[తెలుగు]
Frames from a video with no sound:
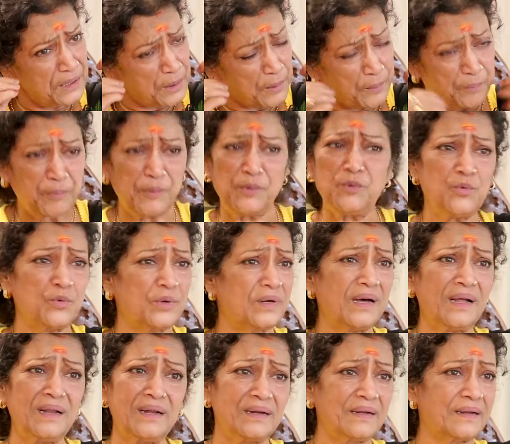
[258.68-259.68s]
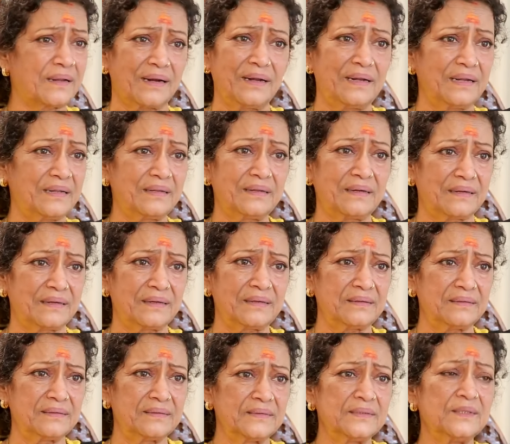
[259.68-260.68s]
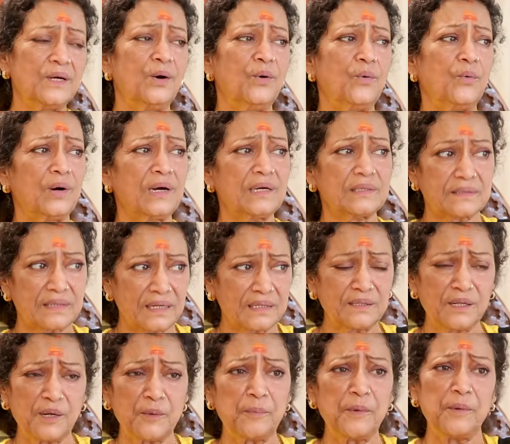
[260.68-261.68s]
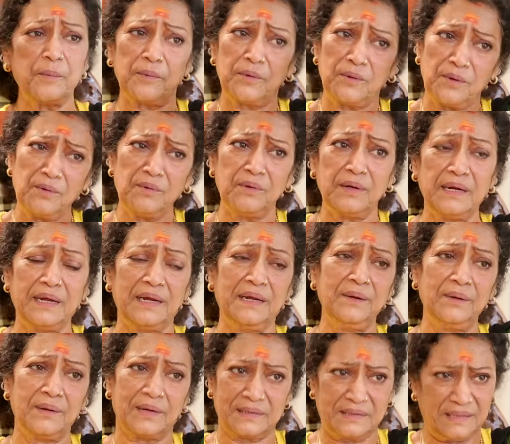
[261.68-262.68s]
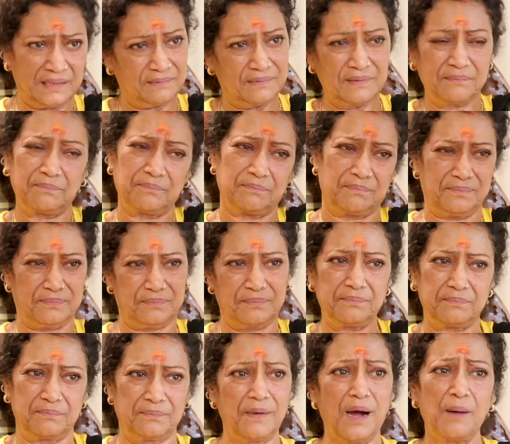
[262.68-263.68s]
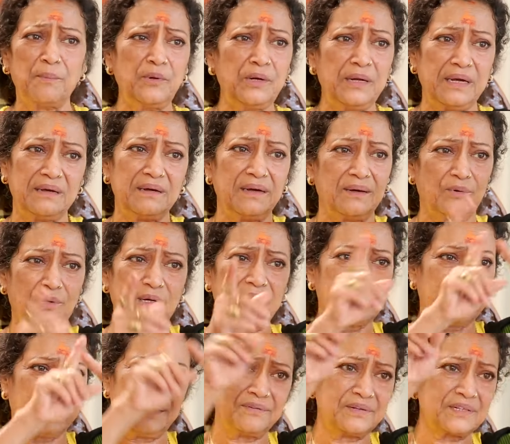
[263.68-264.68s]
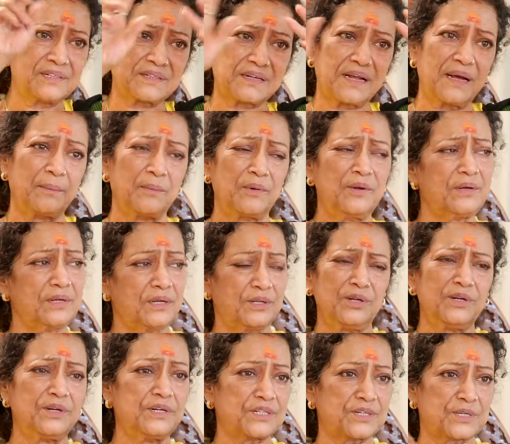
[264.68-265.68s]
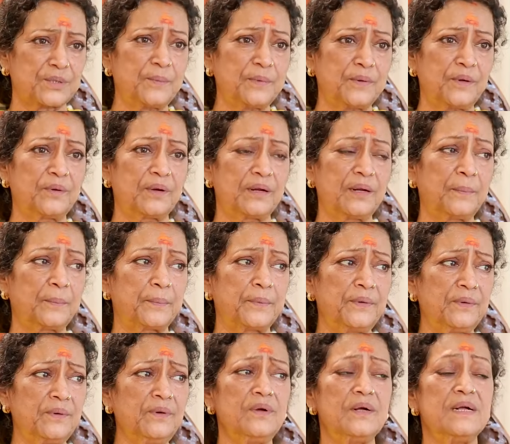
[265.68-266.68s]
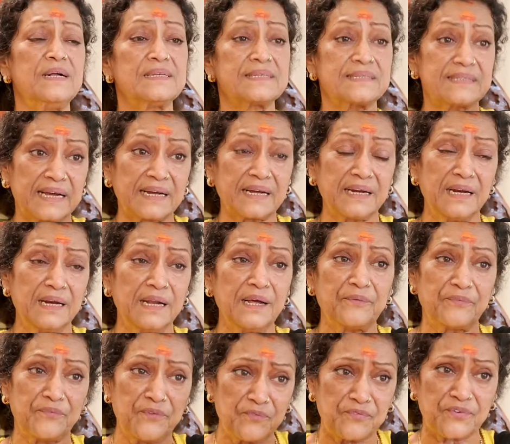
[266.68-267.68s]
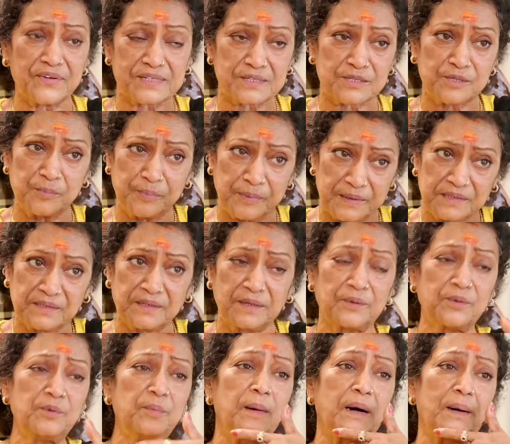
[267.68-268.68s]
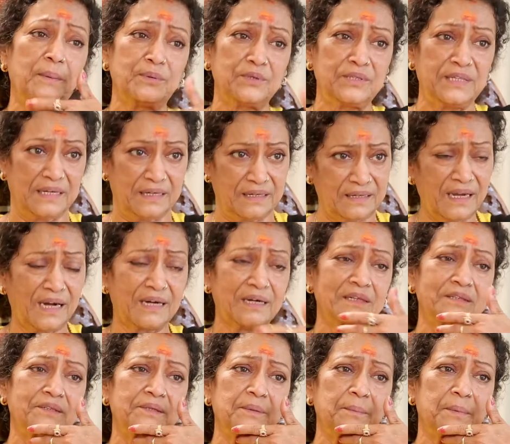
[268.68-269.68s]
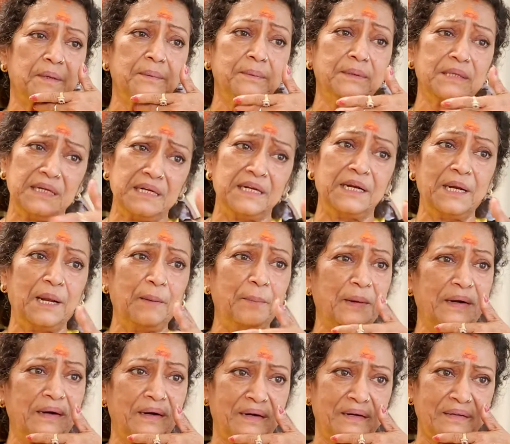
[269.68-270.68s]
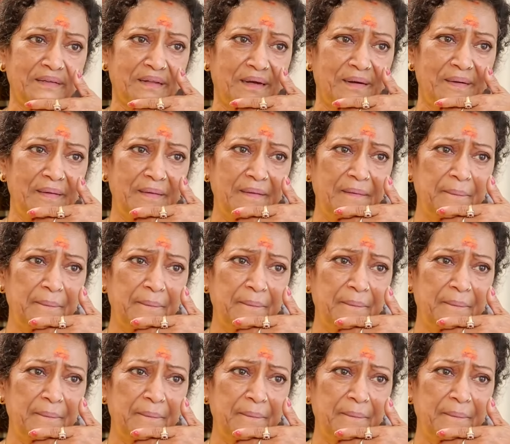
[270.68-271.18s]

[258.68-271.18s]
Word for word: నేను ఎప్పుడు ఉండాలని రాలేదండి ఒక సందర్భంలో నేను అదే మామూలే ఒక డైవర్స్ టైంలో ఏదో డిస్టర్బ్గా ఉన్నప్పుడు సెకండ్ లైఫ్ ఫస్ట్ పిక్చరు బాబుదే నాగార్జున బాబుదే నిన్నే పెళ్ళాడుతా